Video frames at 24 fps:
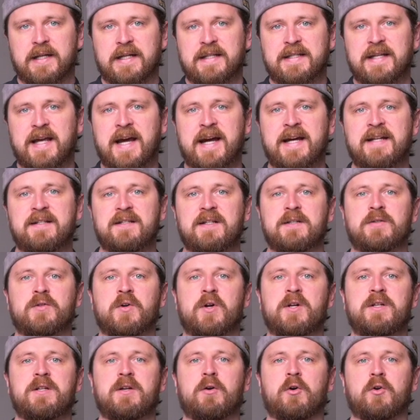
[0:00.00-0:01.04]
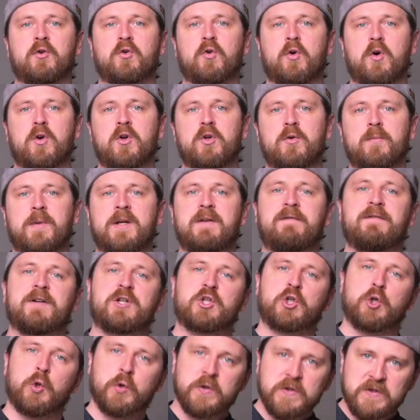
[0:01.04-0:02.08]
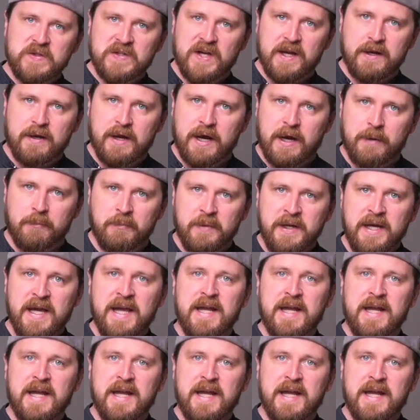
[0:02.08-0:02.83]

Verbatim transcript: Das heißt, ihr sollt die Kontrolle über die Verschlusszeit haben.